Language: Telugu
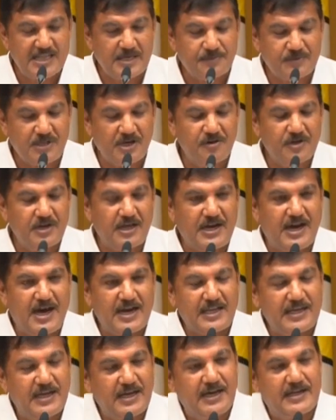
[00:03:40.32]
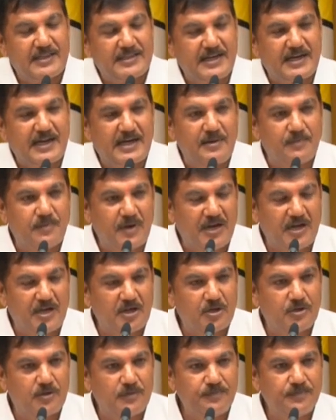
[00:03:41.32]
ఏం చెప్తా ఉన్నారు ఆర్కే గారు తన
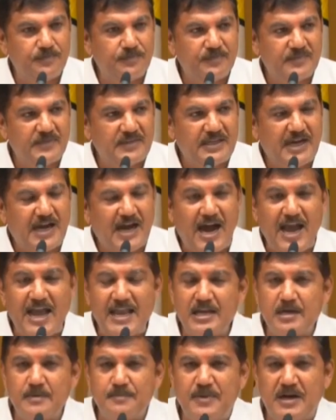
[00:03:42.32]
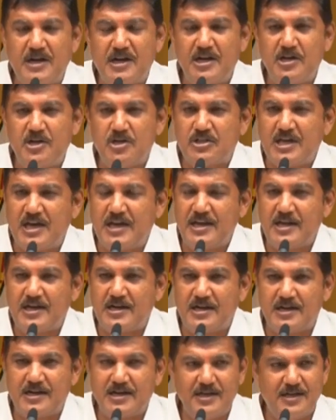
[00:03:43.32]
కంప్లైంట్లో ఆయనకి పన్నెండో
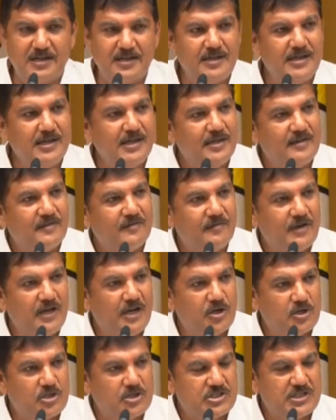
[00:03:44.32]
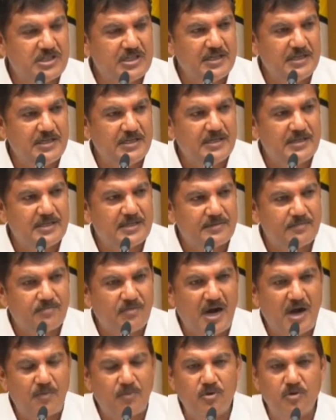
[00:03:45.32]
తారీఖు అంట వీళ్ళు వచ్చి
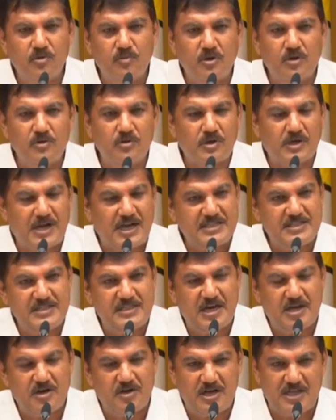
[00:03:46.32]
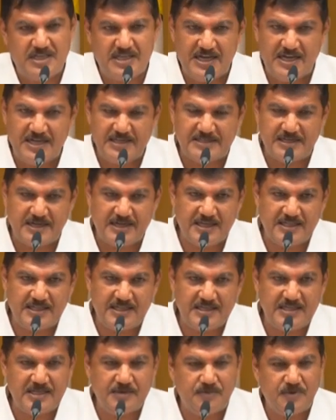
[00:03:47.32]
మా భూములు రాజధానిలో అన్యాయం
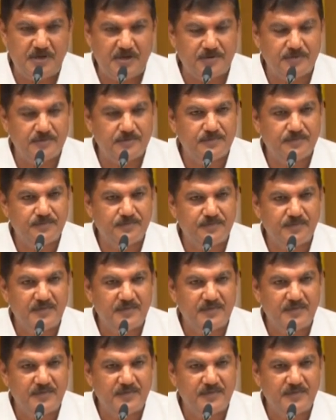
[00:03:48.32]
జరిగిందని చెప్పారు